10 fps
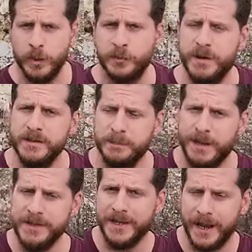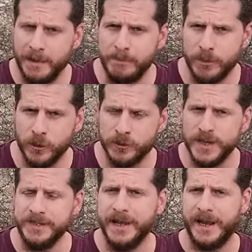de los principales ejemplos de
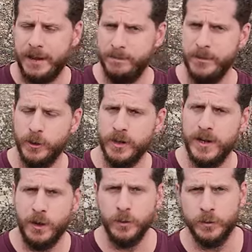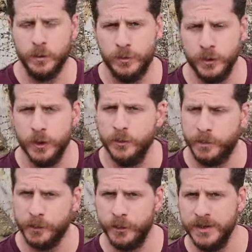este cambio en la construcción de los
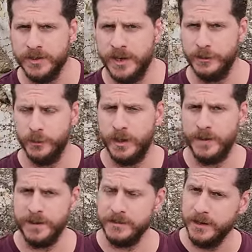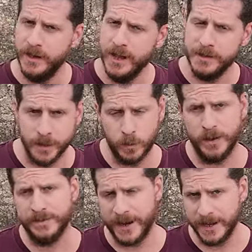portones de las ciudades se
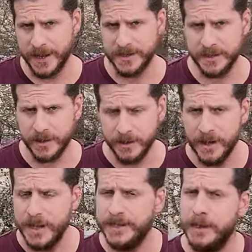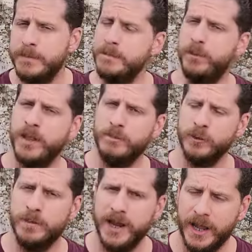encuentra en Gezer y también
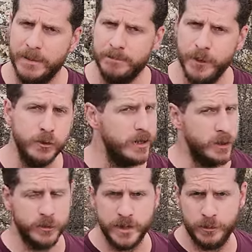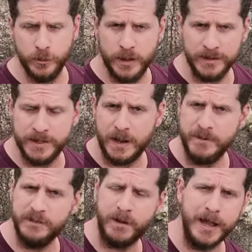podemos ver ejemplos en otras ciudades de la
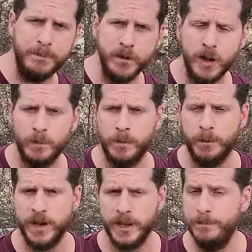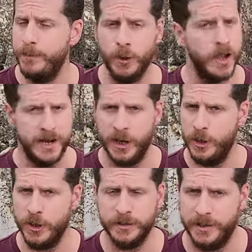misma época, como por ejemplo en el
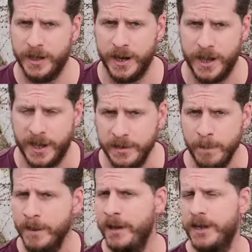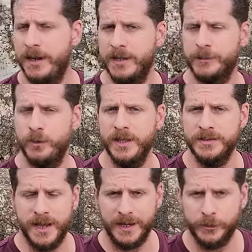norte de Canaán, en las ciudades
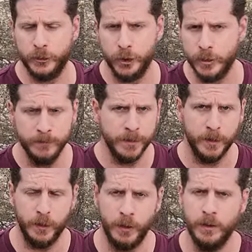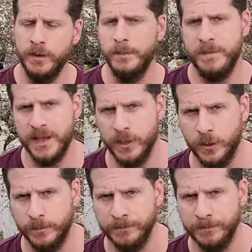de Hatzor o Megiddo.